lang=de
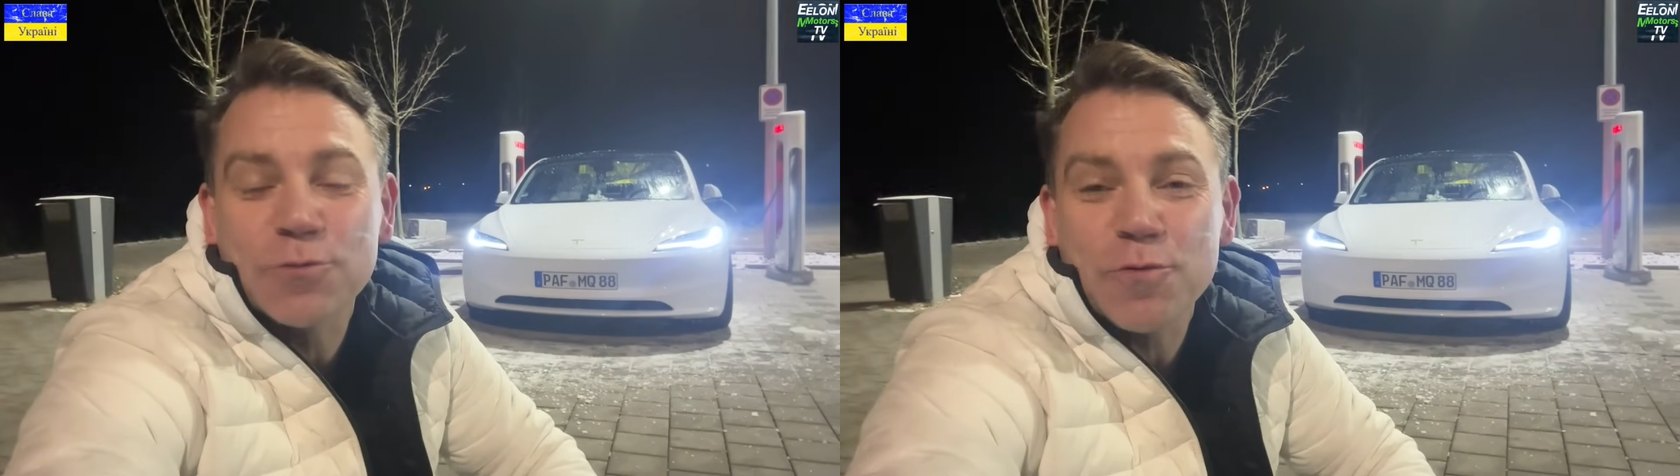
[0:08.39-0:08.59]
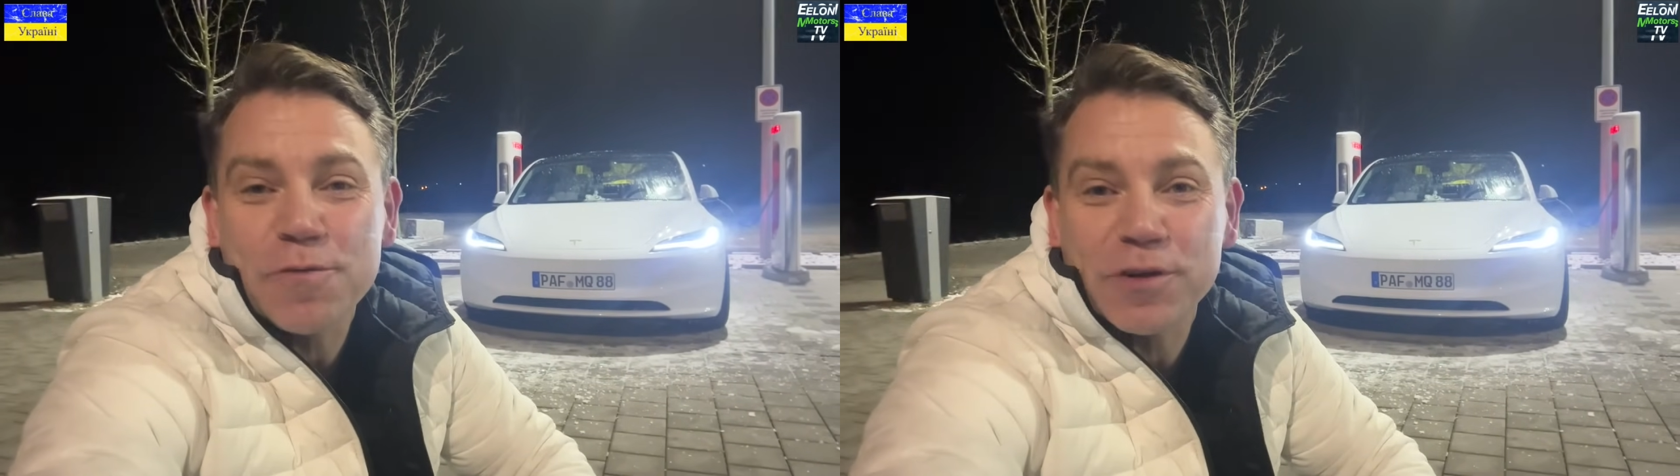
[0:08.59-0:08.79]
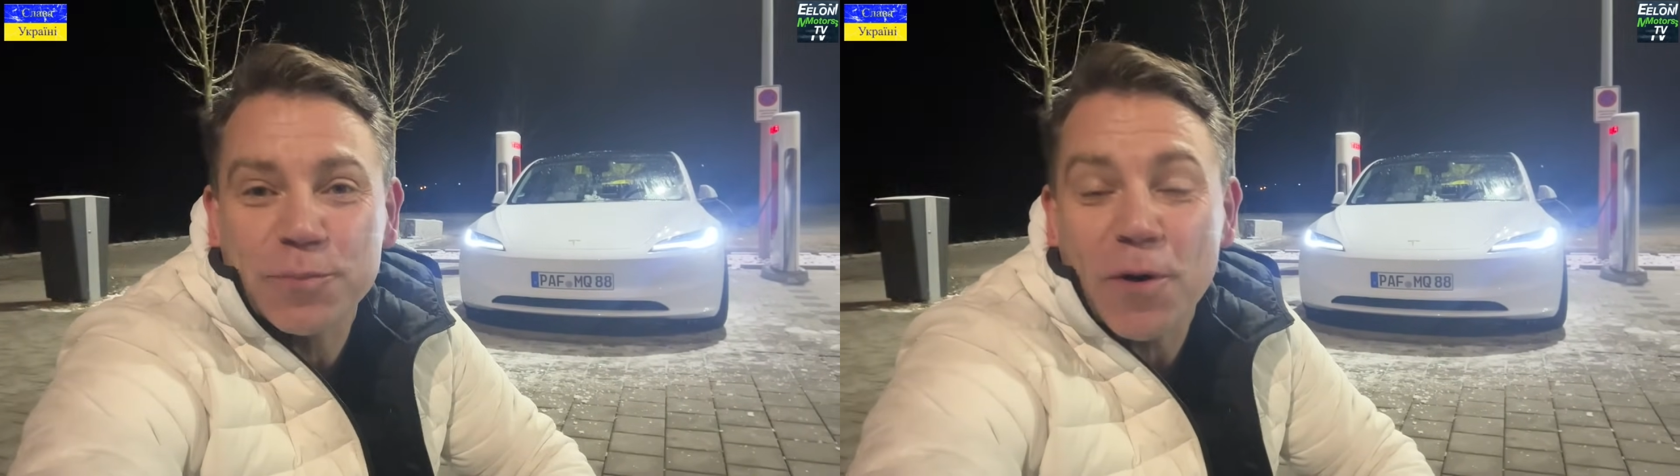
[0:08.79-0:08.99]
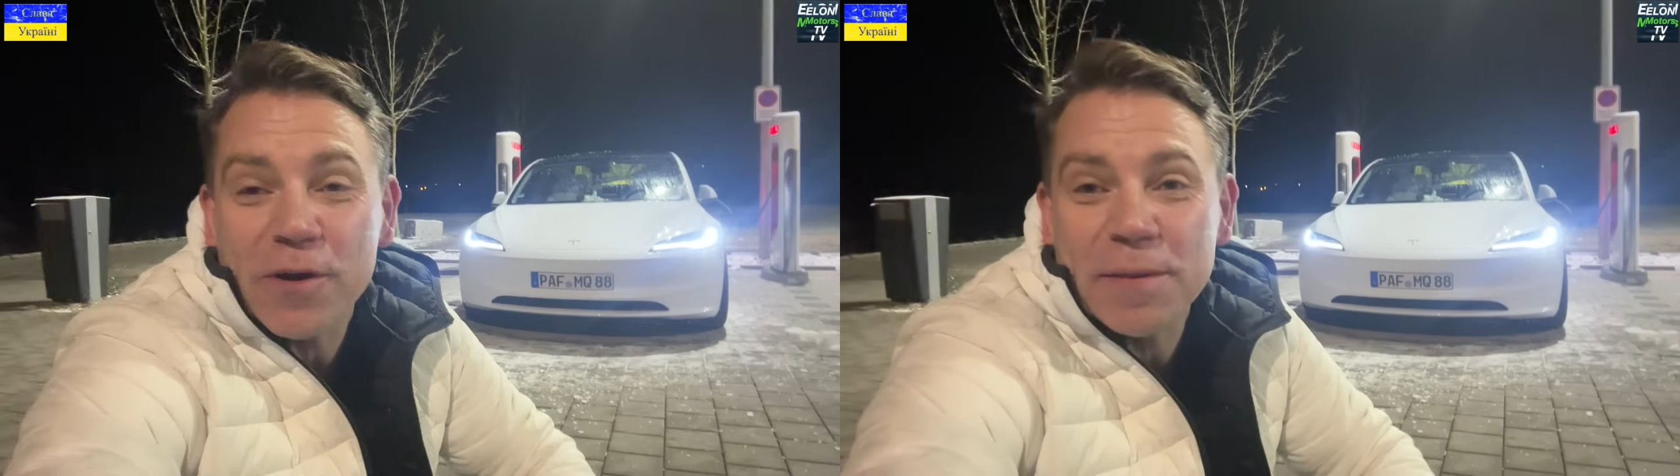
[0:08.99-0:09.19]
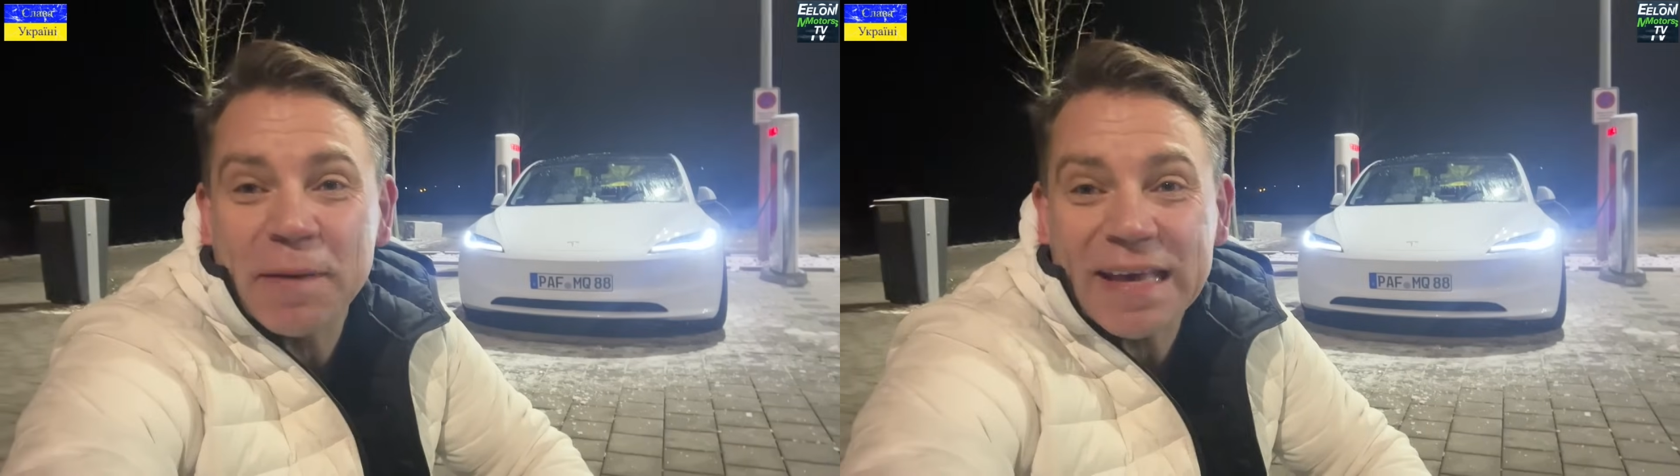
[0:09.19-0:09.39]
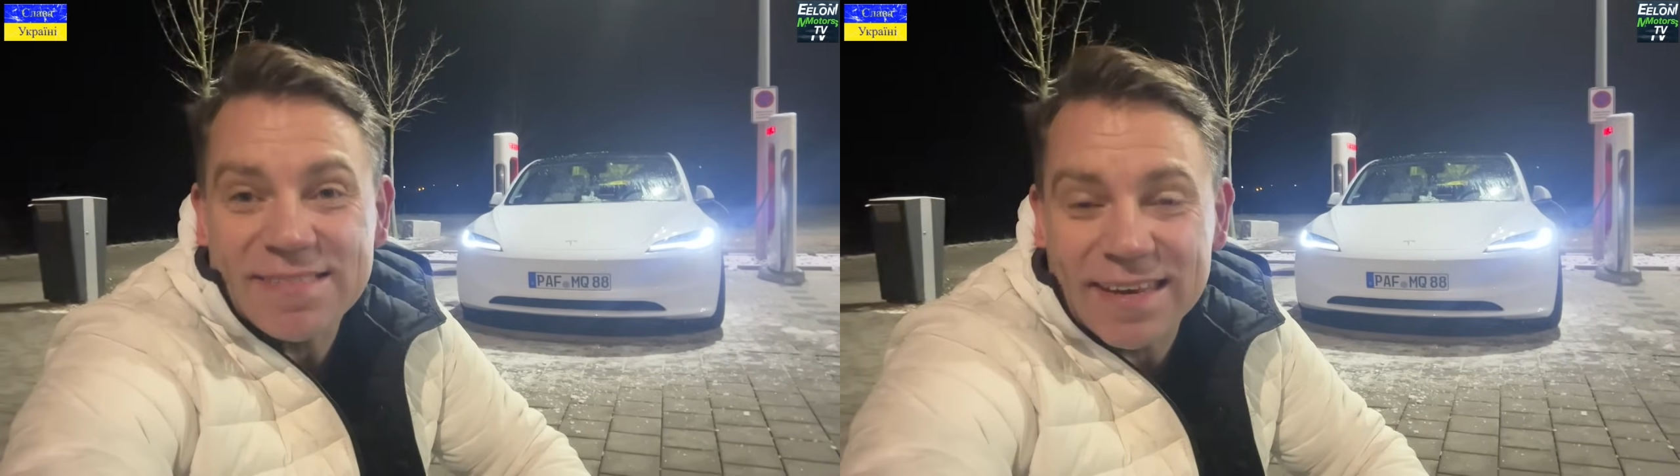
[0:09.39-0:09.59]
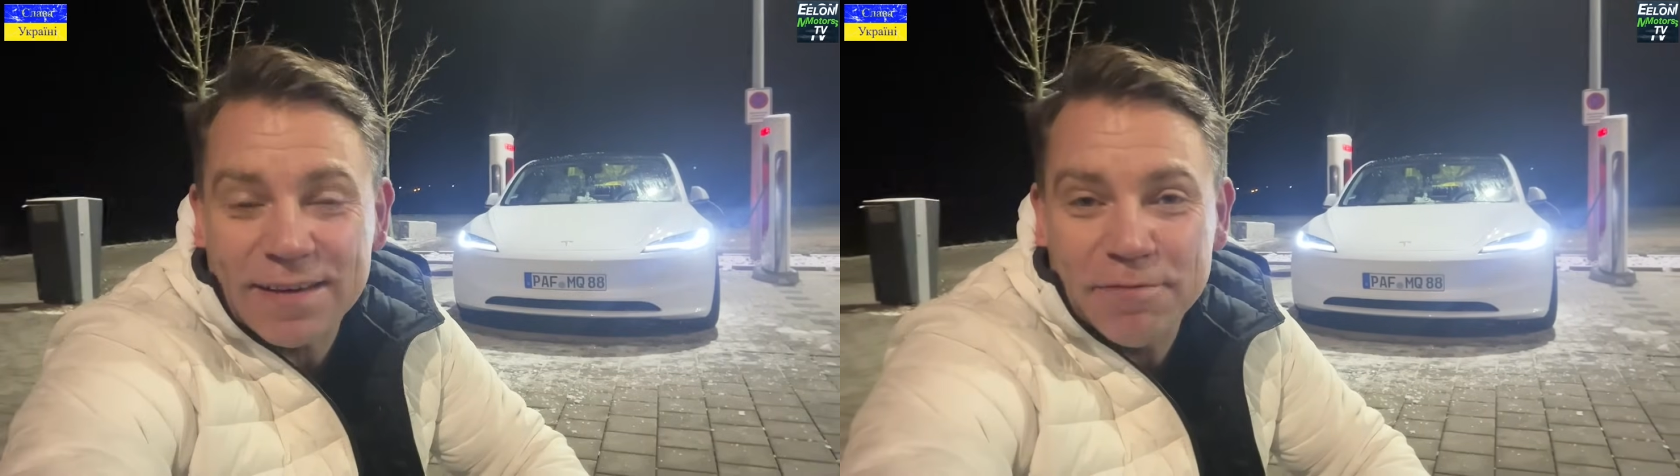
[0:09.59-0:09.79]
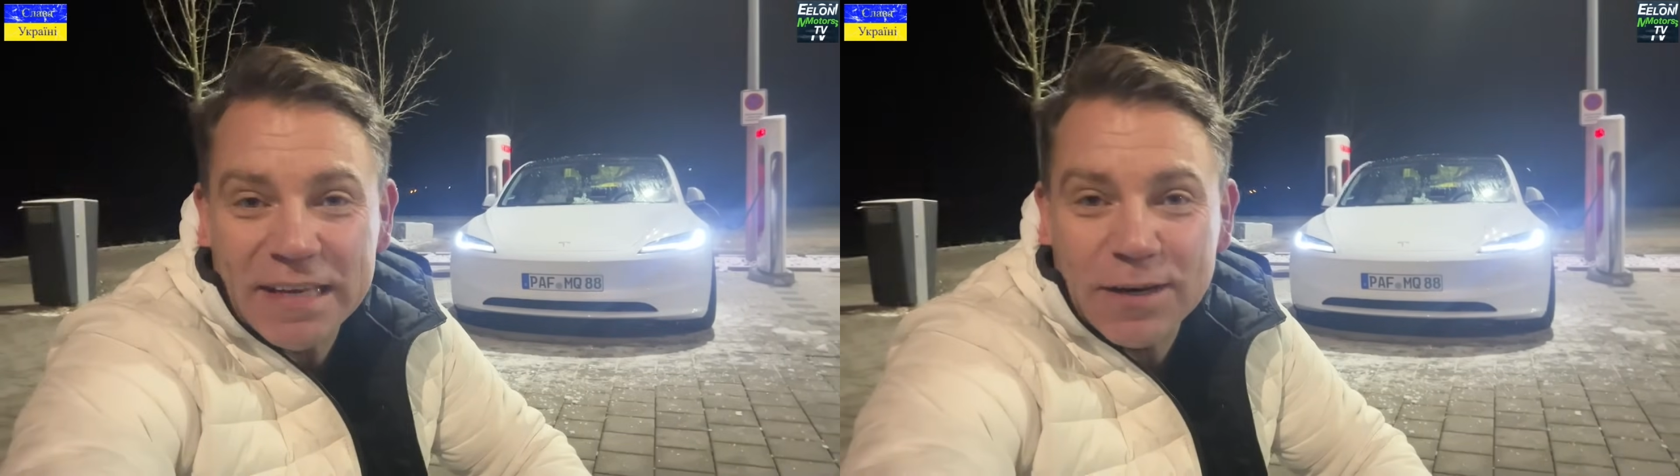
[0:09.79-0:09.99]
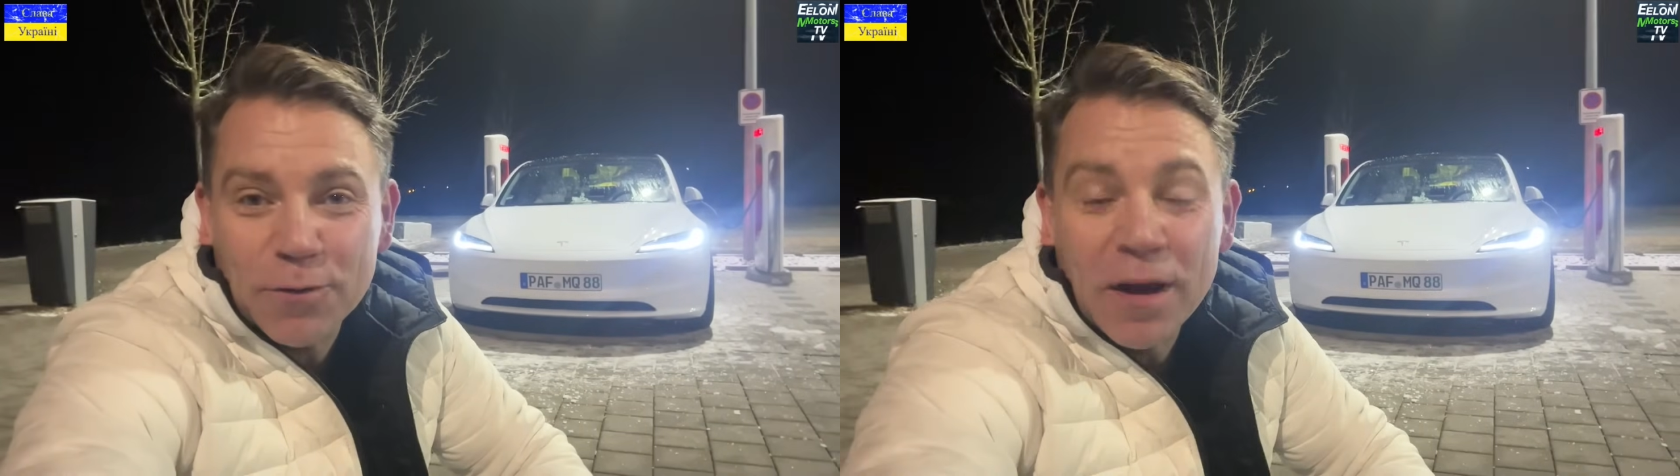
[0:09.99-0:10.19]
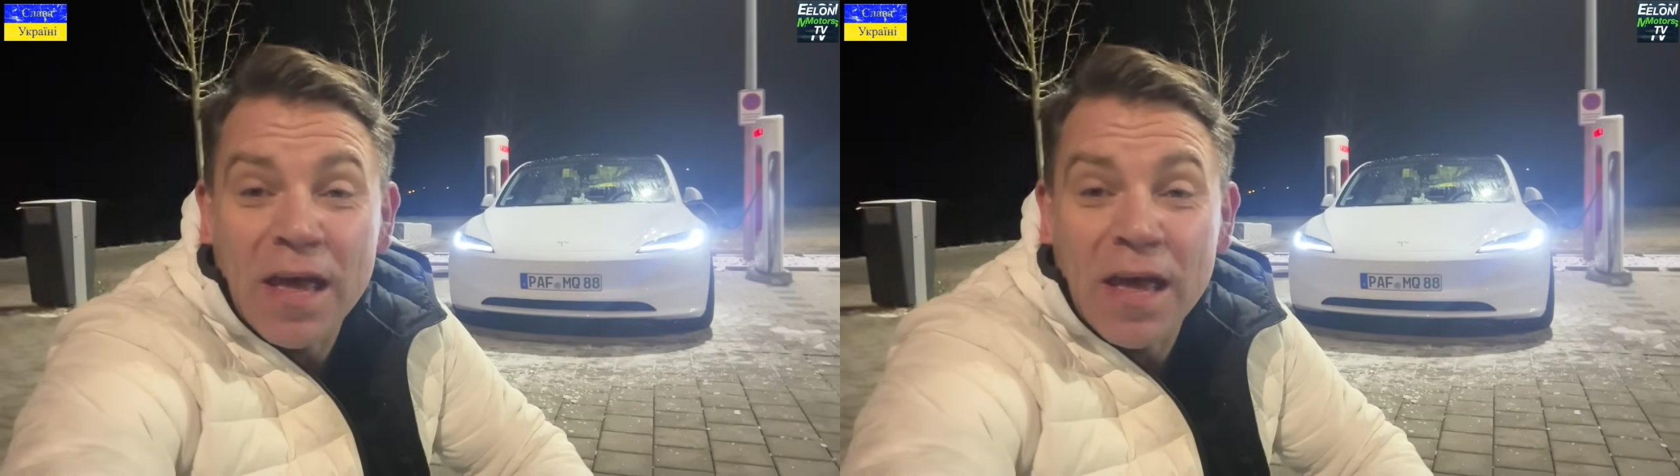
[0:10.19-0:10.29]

so wie versprochen im gestrigen Video.